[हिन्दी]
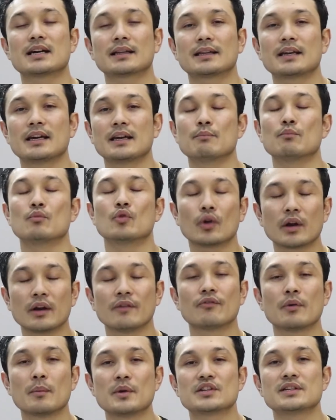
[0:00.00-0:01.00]
चाहते हैं मोर
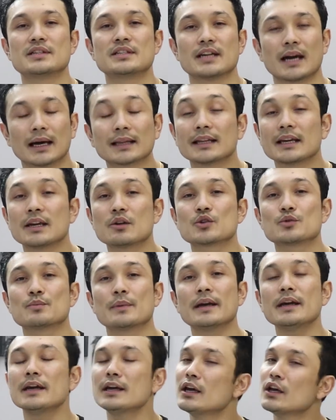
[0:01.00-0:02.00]
इन्फॉर्मेशन चाहते हैं
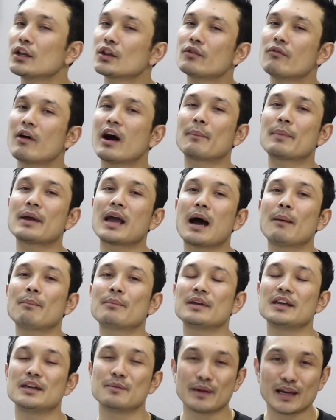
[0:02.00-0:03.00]
उसमें तो वहाँ पे
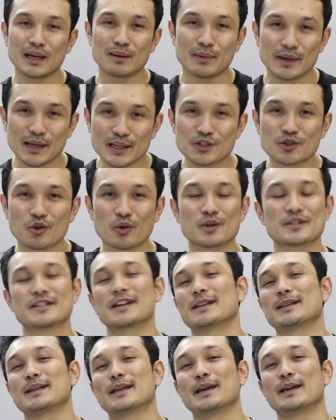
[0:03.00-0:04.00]
आप ईमेल भी छोड़
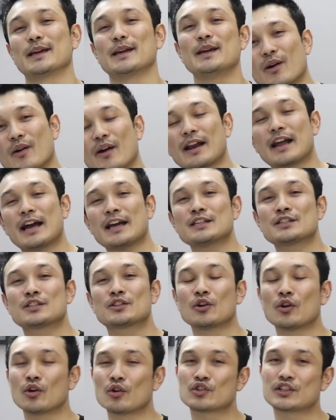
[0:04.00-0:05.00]
सकते हैं और
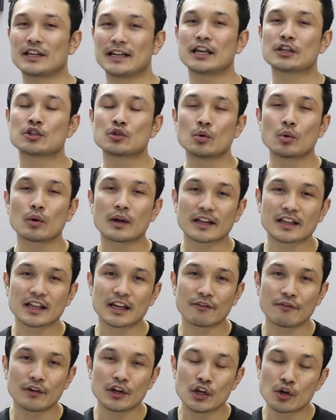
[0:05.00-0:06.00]
गाइस तो चलिए शुरू करते
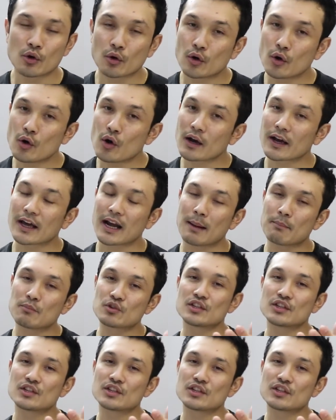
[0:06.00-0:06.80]
हैं वीडियो को अगर आप